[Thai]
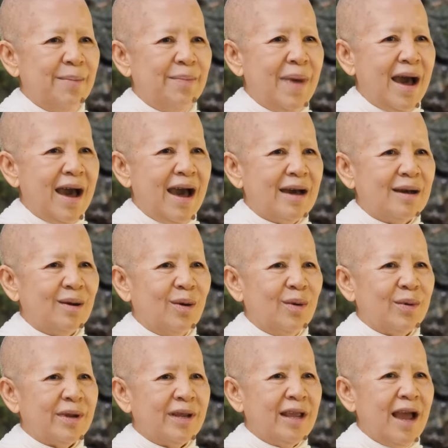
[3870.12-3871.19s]
ปะ
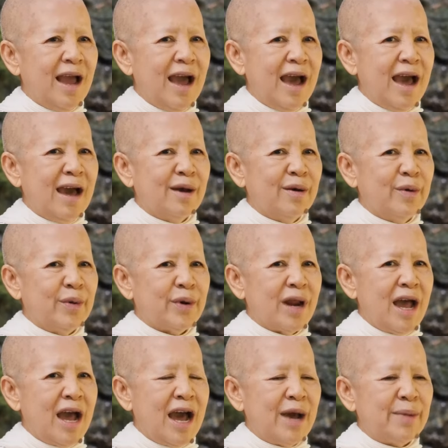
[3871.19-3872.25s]
ริหา
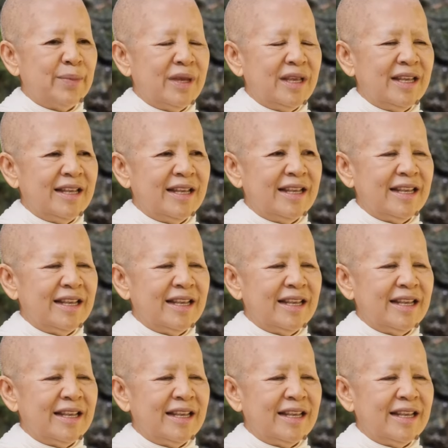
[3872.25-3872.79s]
รามิ